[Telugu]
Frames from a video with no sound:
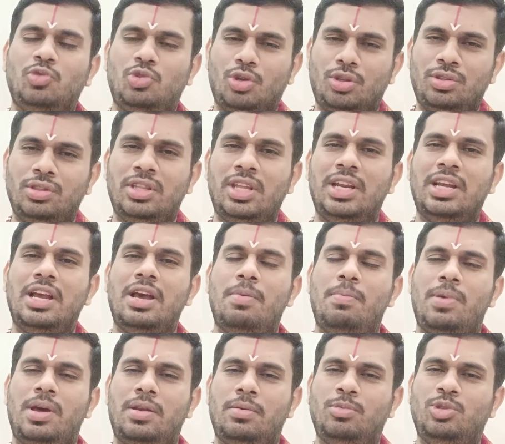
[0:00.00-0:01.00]
తొందరగా
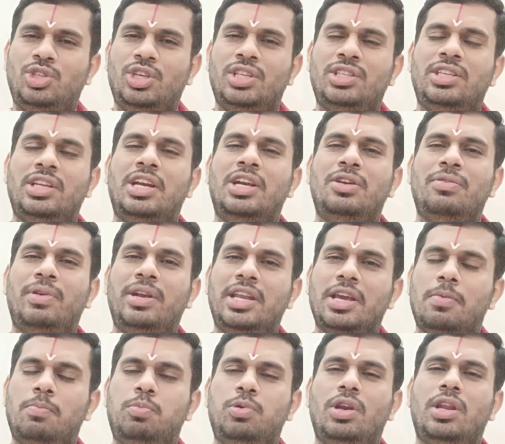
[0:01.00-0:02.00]
మనం చేసినటువంటి
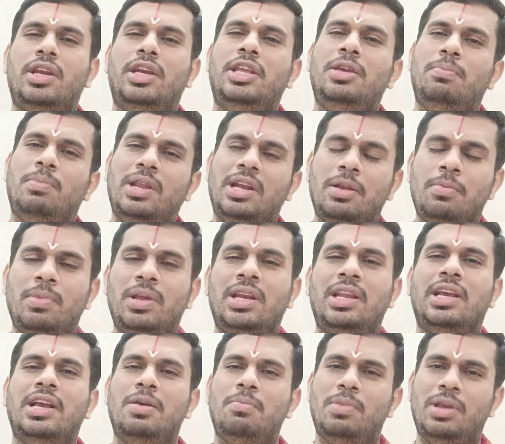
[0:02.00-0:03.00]
అప్పులన్నీ
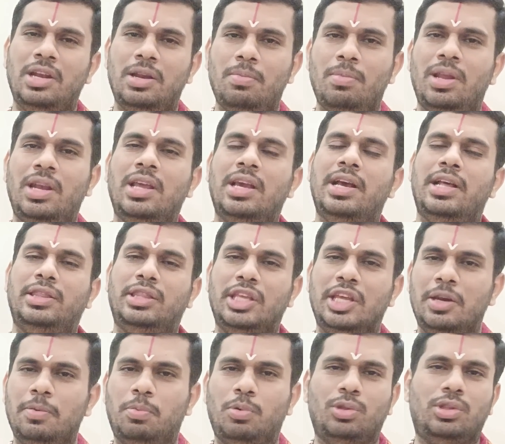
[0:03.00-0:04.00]
మెల్లిమెల్లిగా మెల్లిమెల్లిగా
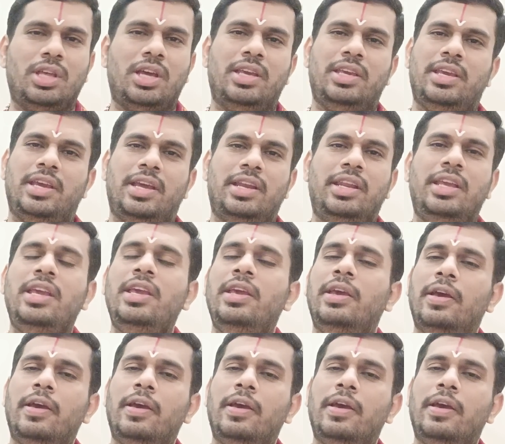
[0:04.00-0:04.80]
తీరిపోతాయి అని